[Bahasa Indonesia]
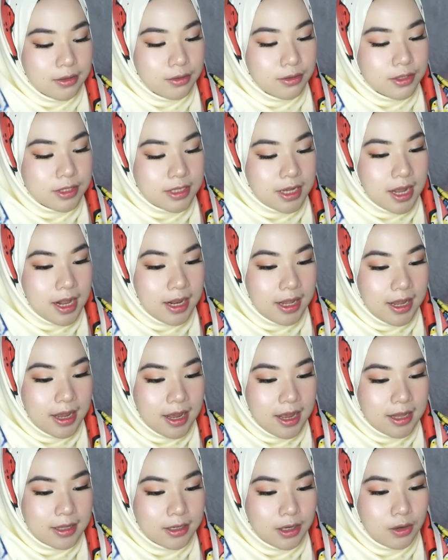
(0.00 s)
Terus
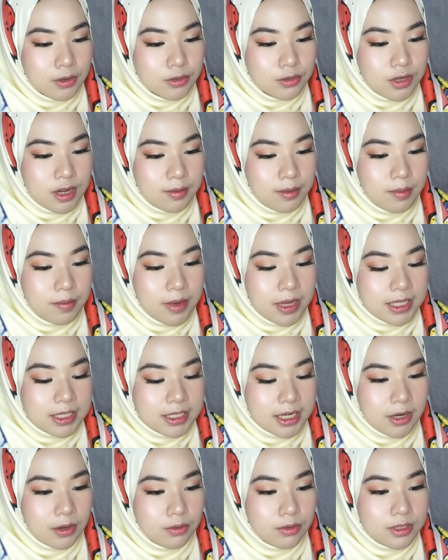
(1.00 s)
kalian kalau sudah
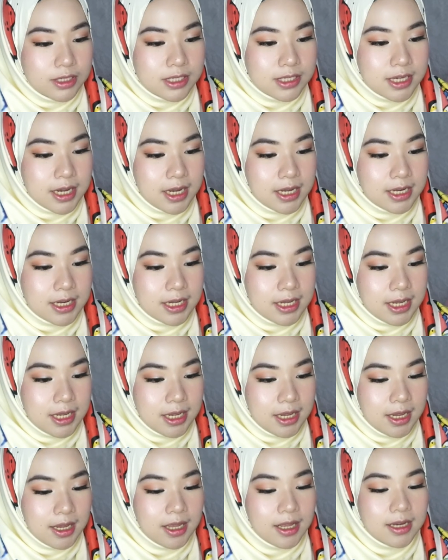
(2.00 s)
membaca rulesnya
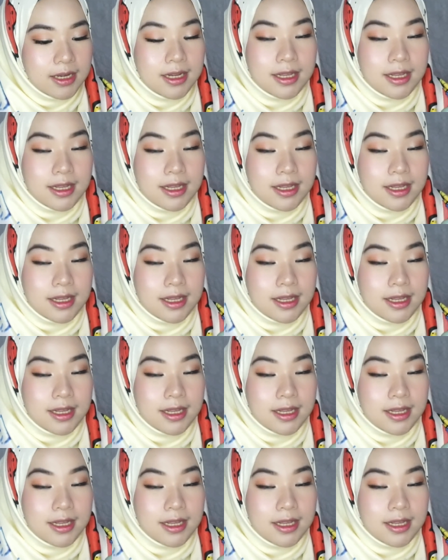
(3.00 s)
nih